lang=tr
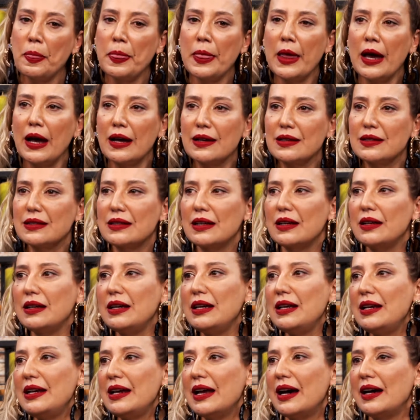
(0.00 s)
Hasta evet.
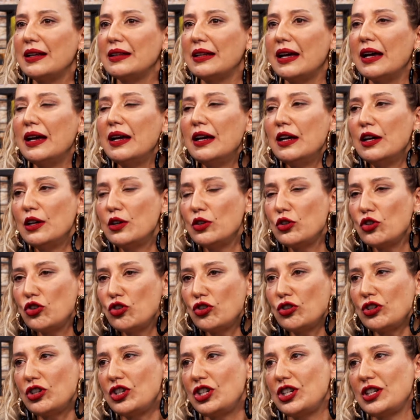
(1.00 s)
illa da
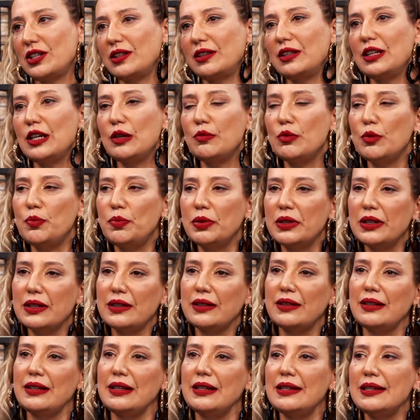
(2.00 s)
şu ışıltıyı, bu
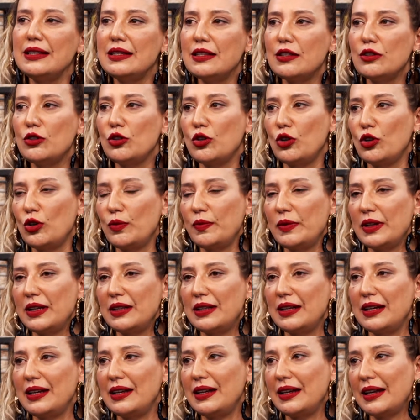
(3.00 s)
pırıltıyı istiyorum
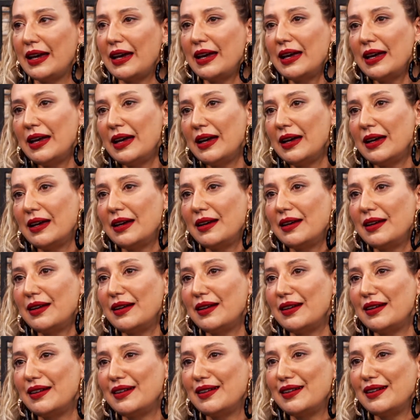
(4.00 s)
dediğinde
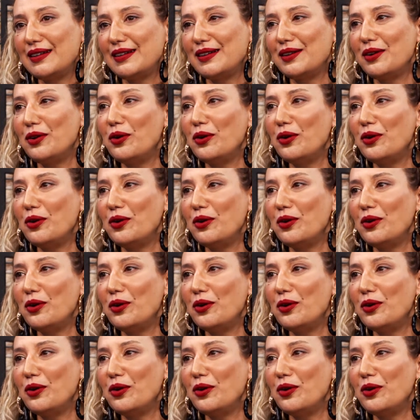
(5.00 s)
e,